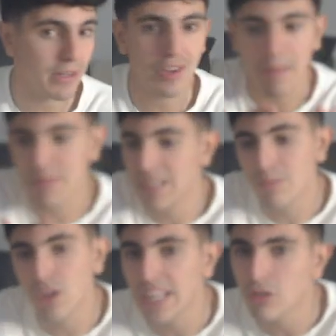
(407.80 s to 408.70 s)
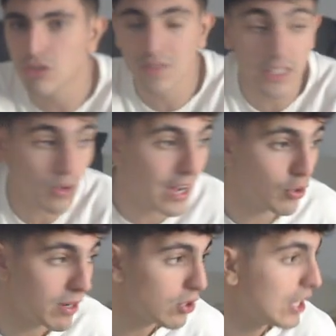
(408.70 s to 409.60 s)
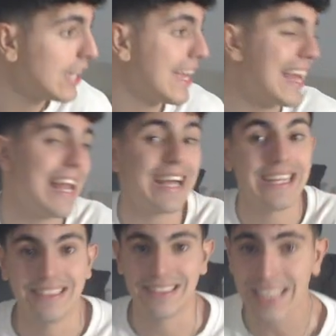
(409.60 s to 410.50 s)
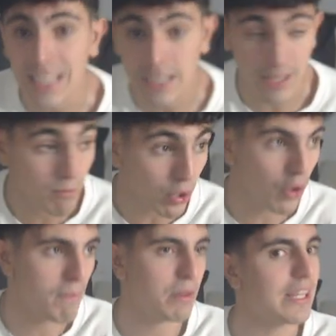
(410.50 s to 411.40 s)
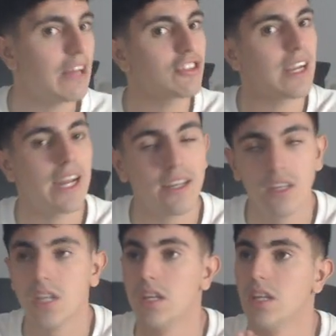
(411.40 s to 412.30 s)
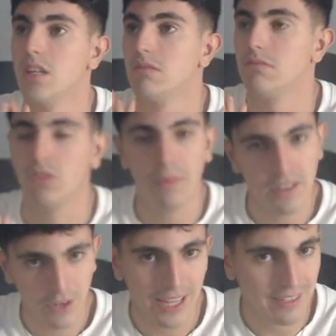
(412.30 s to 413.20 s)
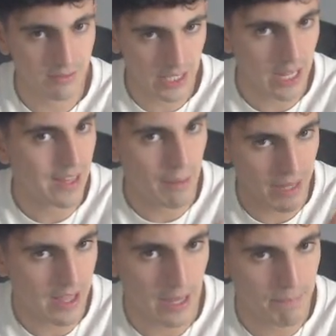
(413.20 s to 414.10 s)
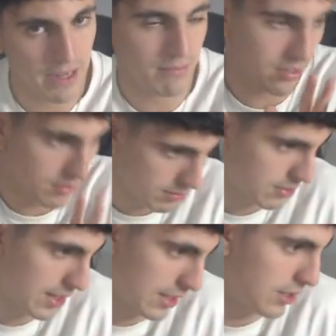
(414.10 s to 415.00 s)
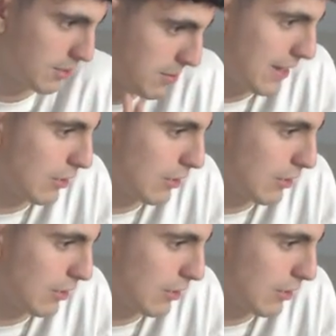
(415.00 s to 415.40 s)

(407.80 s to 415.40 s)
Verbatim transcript: es que Pedri y Moleiro son datos anómalos en las canteras. Es muy complicado sacar. No me refiero a las canteras de la playa de Las Palmas que yo me imagino